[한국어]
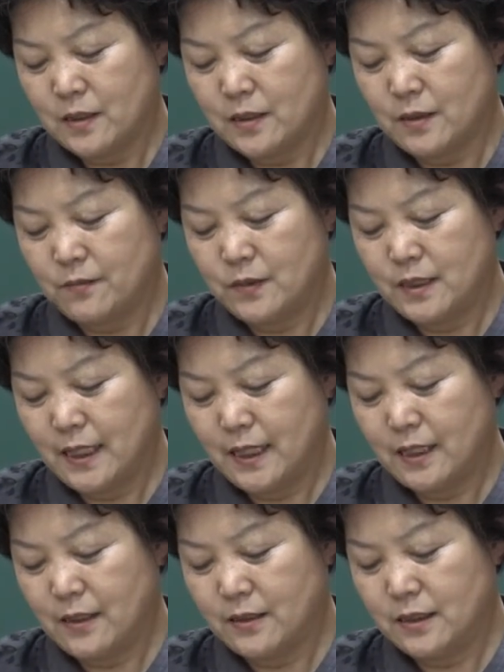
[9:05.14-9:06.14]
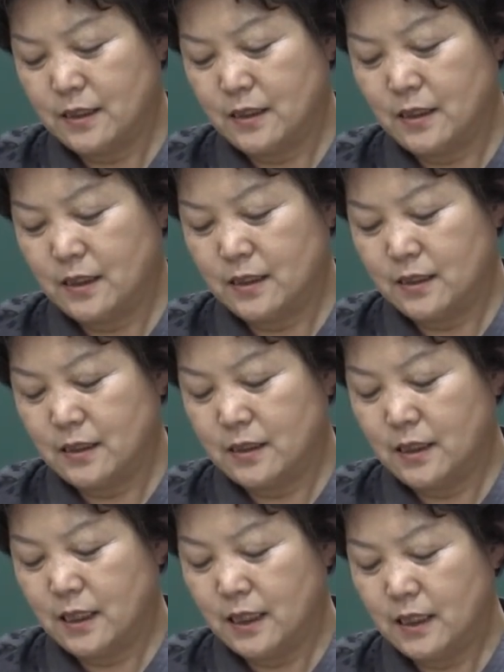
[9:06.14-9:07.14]
점자 여시
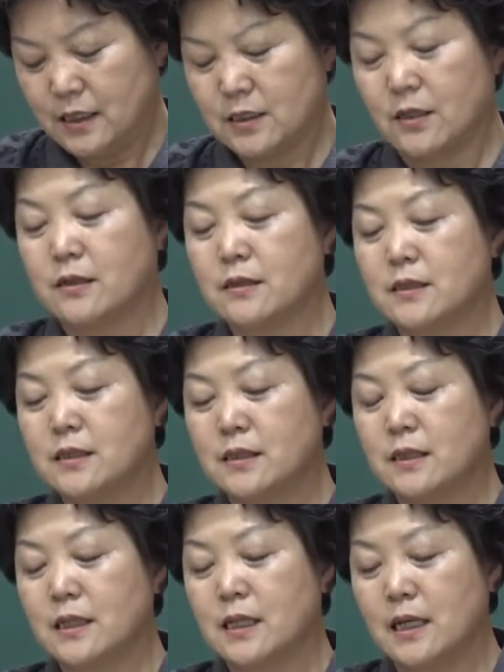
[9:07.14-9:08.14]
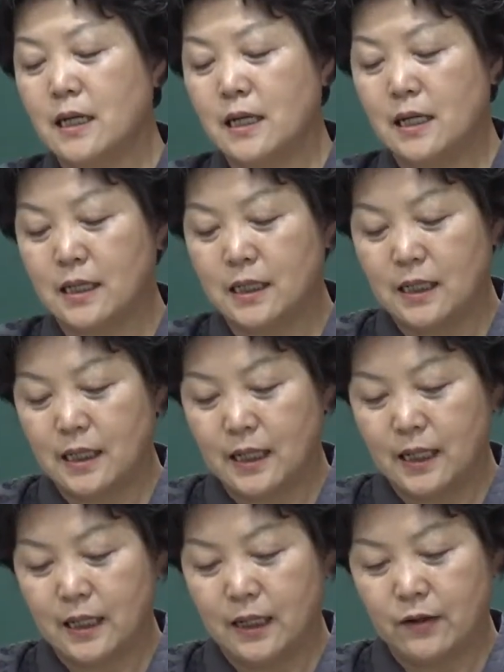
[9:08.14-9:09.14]
이 정즉
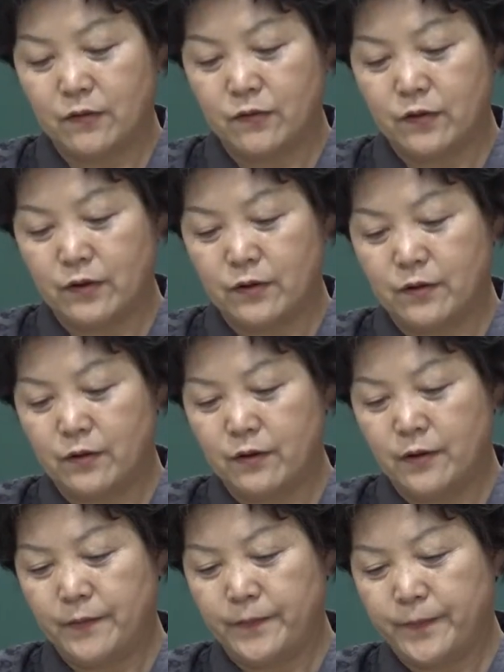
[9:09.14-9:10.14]
길의라 했고요.